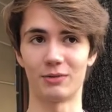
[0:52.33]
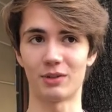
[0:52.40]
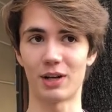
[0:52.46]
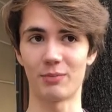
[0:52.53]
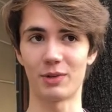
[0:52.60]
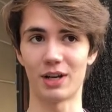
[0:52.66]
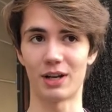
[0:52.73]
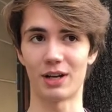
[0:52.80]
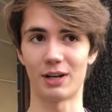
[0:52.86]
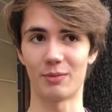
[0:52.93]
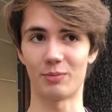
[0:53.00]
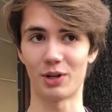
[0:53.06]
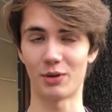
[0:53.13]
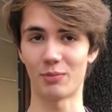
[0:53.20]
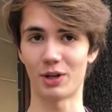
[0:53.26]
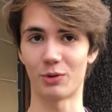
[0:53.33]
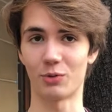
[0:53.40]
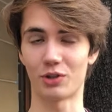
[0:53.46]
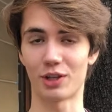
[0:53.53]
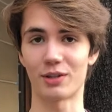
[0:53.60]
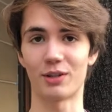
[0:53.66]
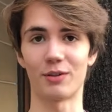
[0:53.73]
Там я принимаю
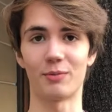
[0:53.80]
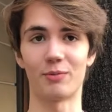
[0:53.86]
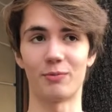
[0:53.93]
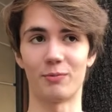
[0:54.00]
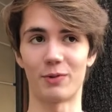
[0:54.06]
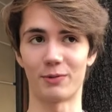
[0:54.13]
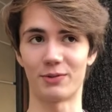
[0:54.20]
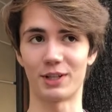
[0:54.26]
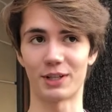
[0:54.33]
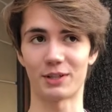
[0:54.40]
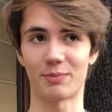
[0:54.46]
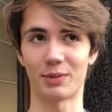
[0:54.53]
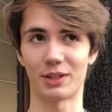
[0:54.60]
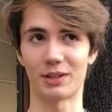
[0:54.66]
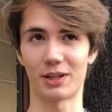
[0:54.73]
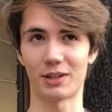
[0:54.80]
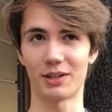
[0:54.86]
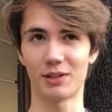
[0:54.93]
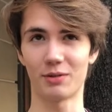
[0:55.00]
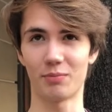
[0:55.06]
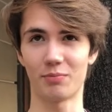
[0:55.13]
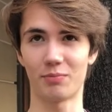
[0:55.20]
участие во всех
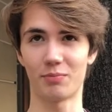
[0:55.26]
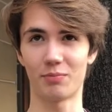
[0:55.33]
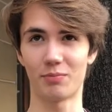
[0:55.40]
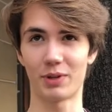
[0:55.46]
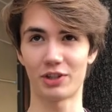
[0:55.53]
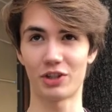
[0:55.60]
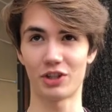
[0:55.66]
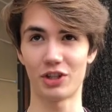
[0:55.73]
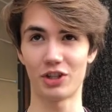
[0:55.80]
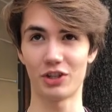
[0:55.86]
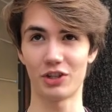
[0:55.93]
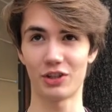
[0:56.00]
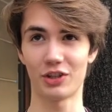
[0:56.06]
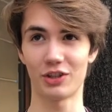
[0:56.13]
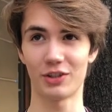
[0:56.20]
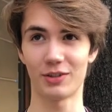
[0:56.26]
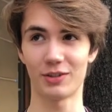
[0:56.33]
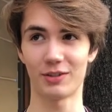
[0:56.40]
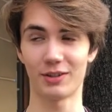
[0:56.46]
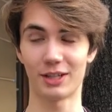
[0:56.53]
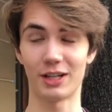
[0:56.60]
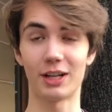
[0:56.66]
спектаклях почти,
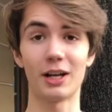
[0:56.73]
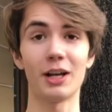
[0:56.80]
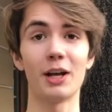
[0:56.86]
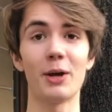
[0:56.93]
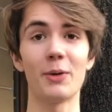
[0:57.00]
да.